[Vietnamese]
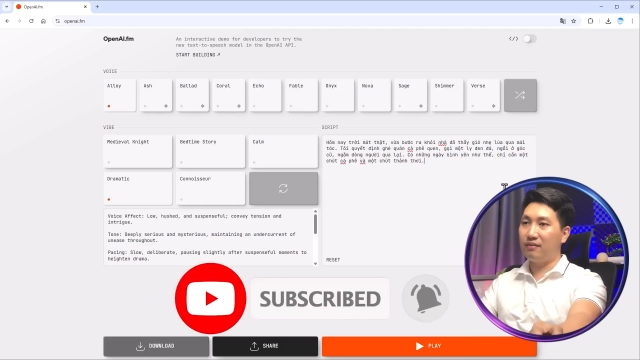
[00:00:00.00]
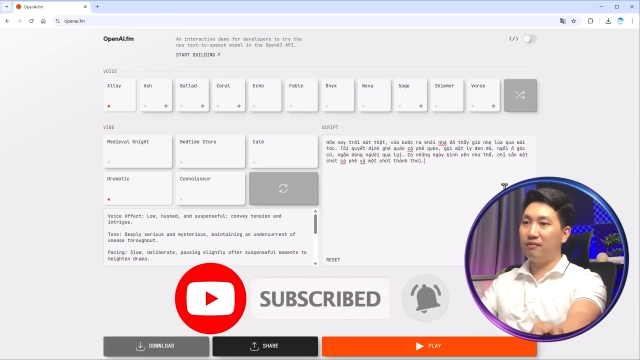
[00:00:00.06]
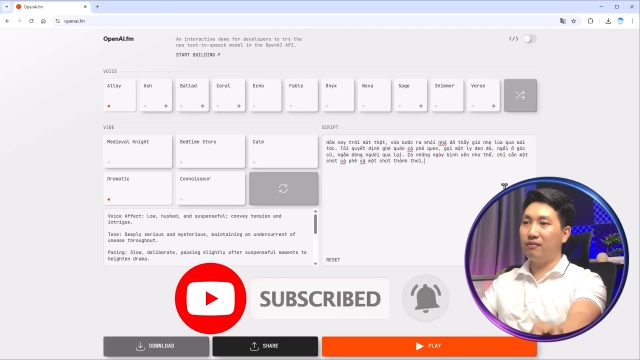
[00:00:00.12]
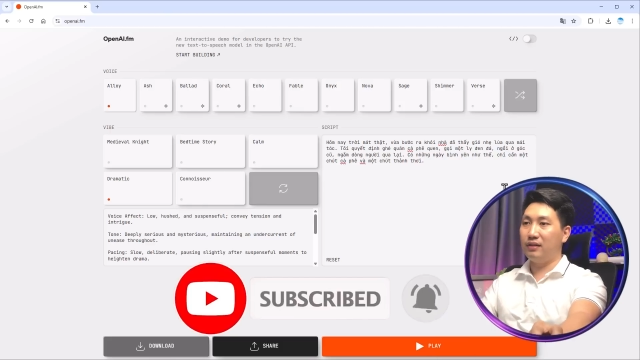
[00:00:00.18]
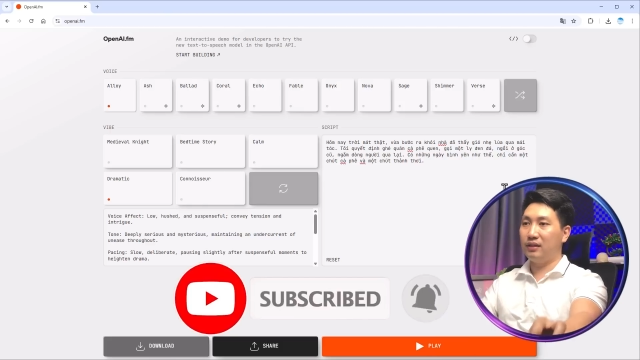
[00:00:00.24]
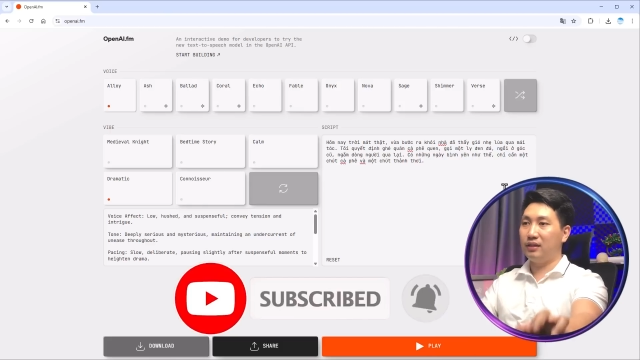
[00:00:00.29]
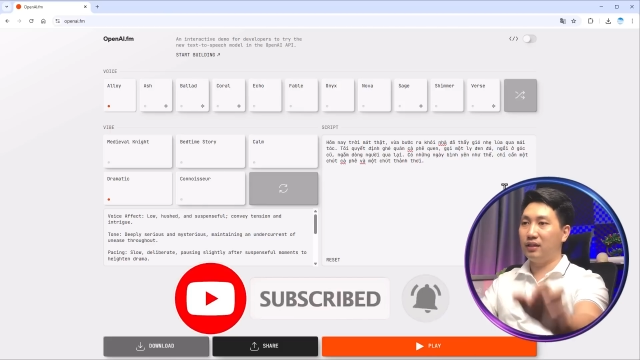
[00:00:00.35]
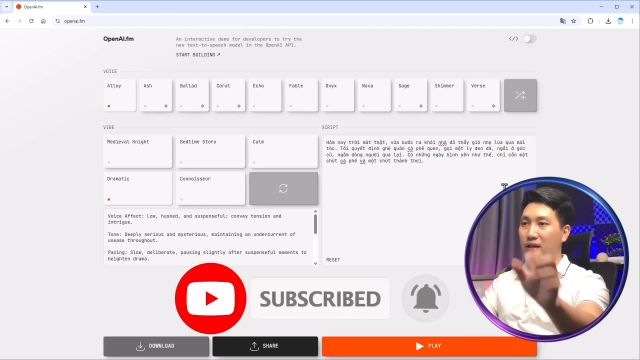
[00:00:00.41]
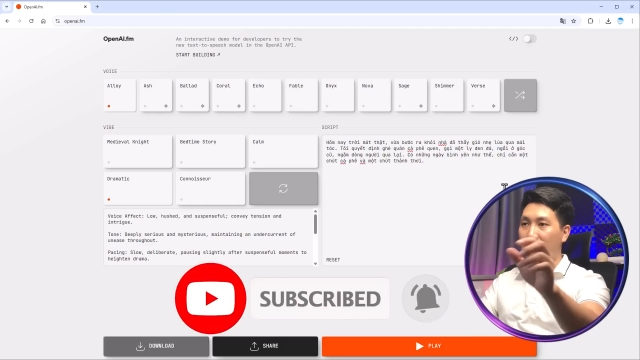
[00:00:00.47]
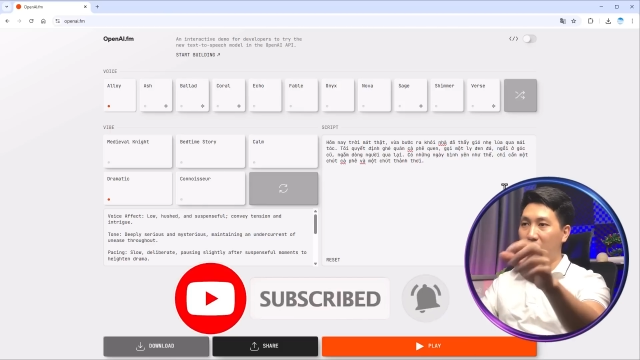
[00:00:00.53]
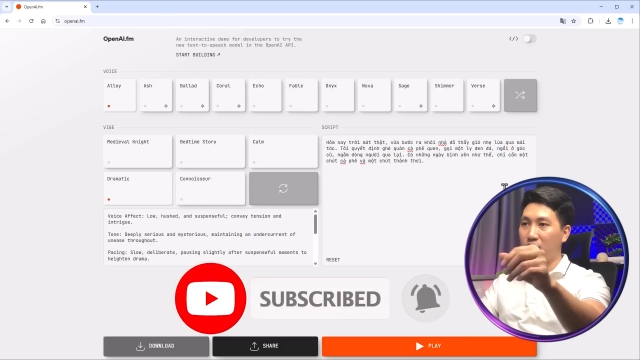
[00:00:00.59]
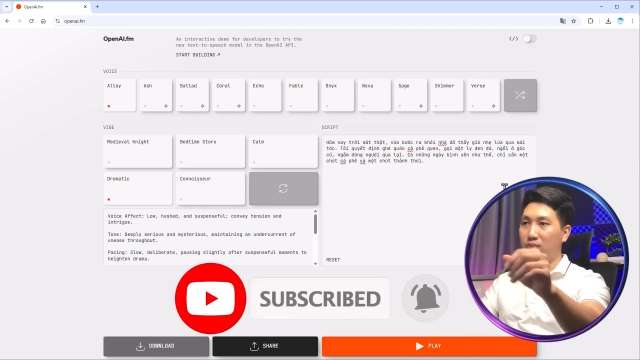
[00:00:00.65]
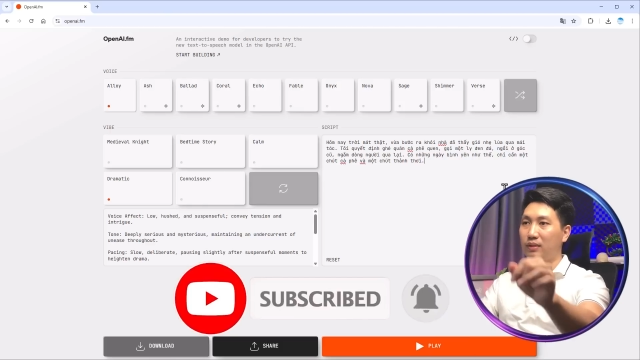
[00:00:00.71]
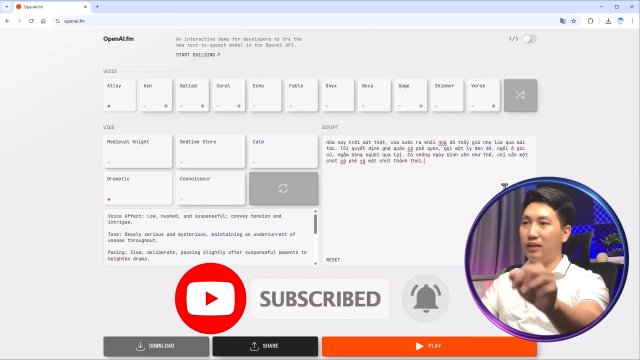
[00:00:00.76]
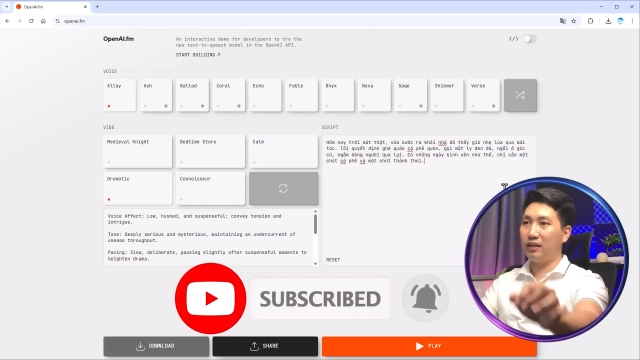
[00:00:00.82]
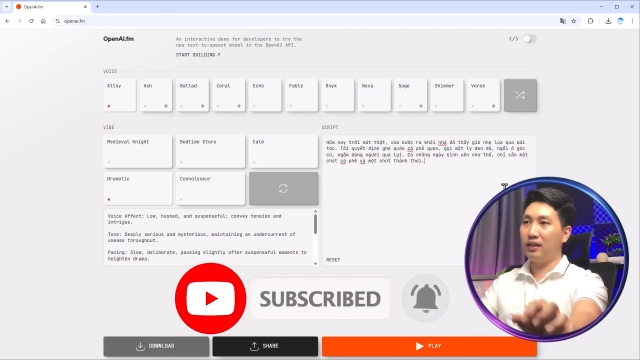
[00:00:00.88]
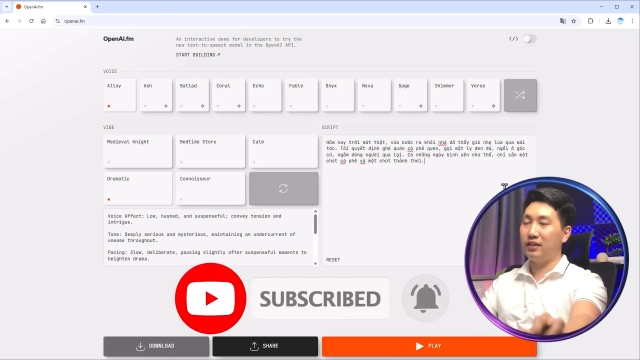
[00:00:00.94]
và từ đó chúng
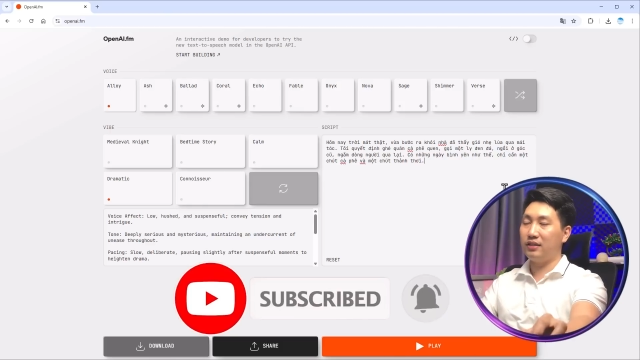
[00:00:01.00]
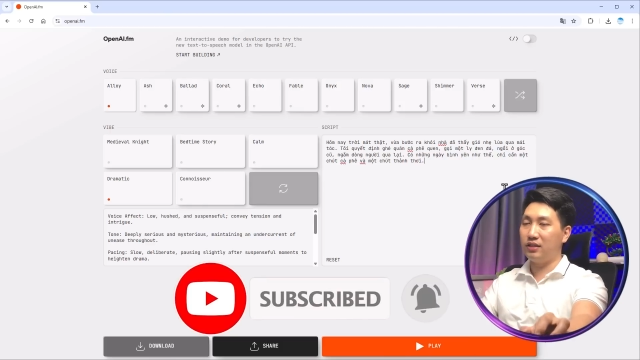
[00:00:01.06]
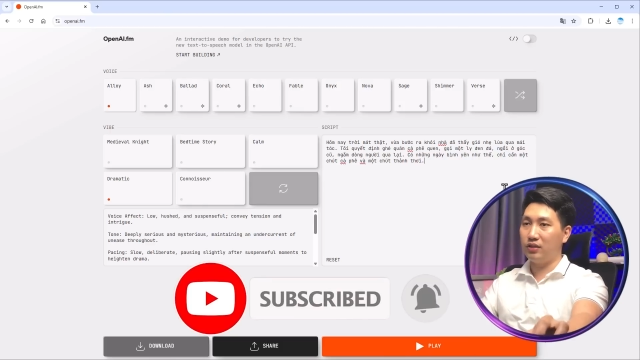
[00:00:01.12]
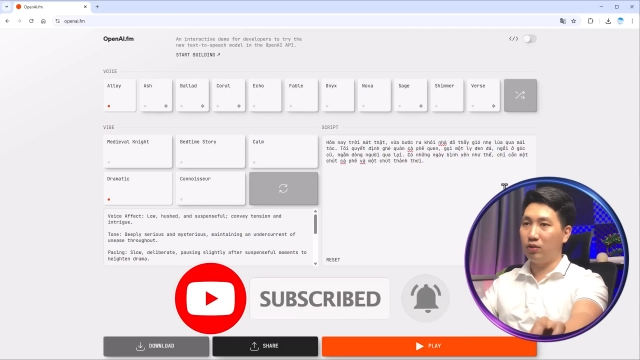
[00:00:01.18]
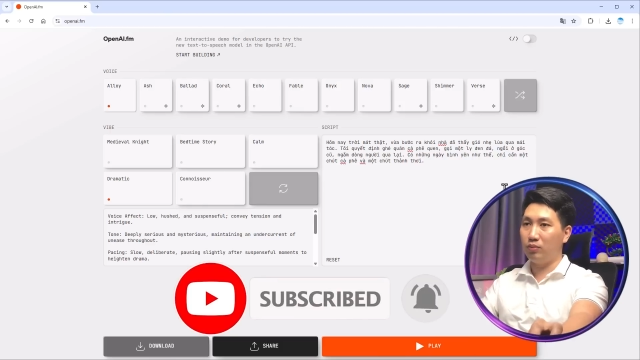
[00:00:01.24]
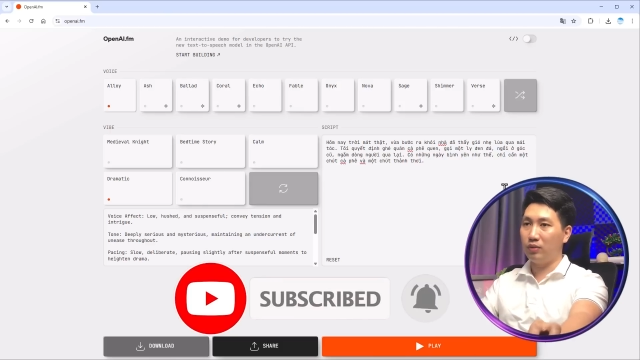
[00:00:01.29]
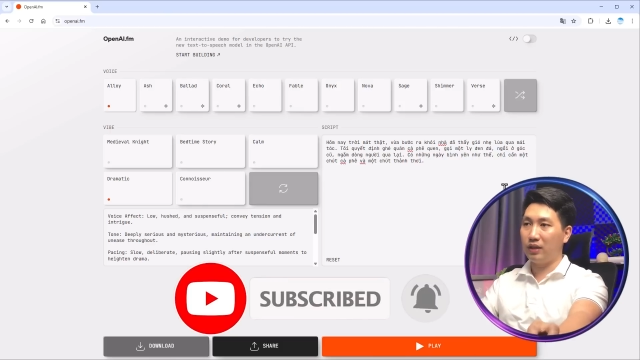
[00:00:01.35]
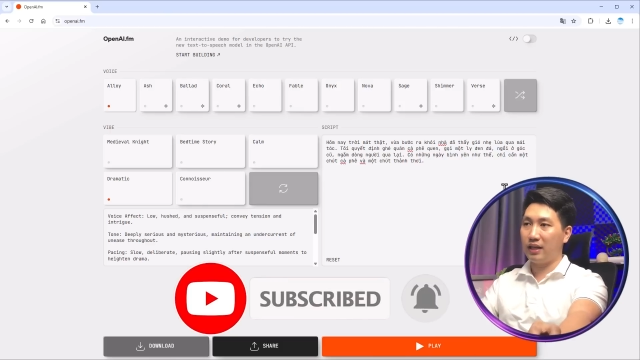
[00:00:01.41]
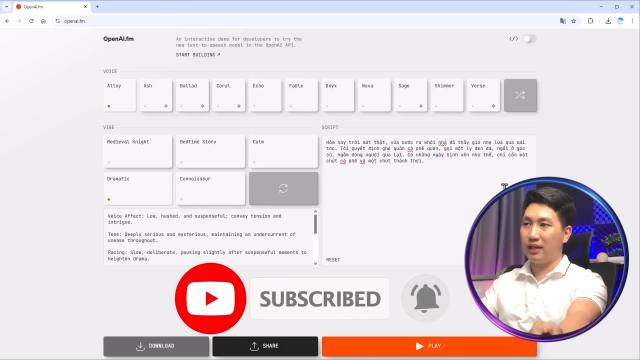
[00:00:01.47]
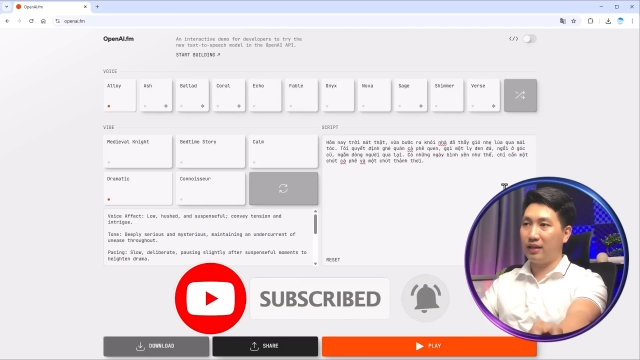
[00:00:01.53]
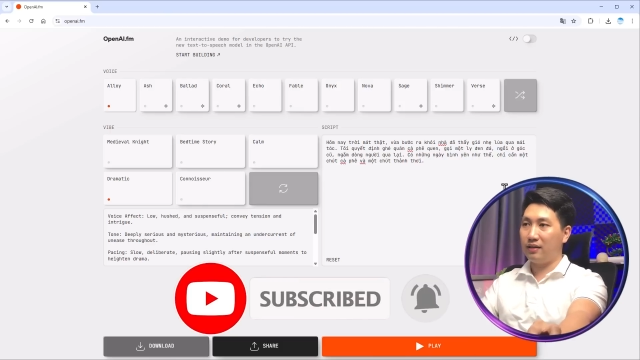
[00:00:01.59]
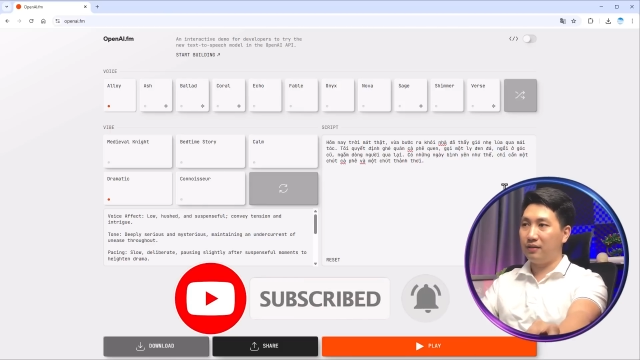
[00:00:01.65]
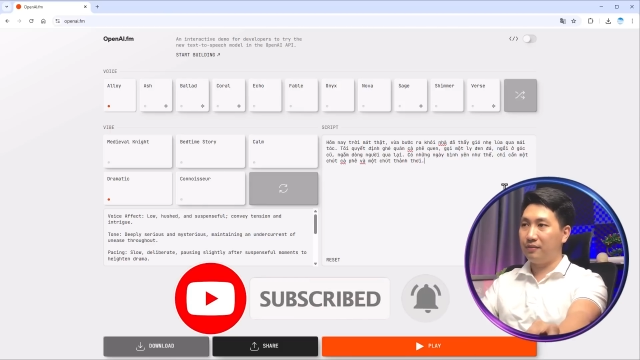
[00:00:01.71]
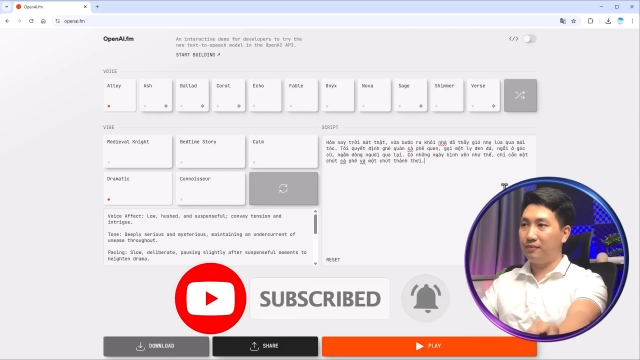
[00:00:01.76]
ta có thể sử dụng được ha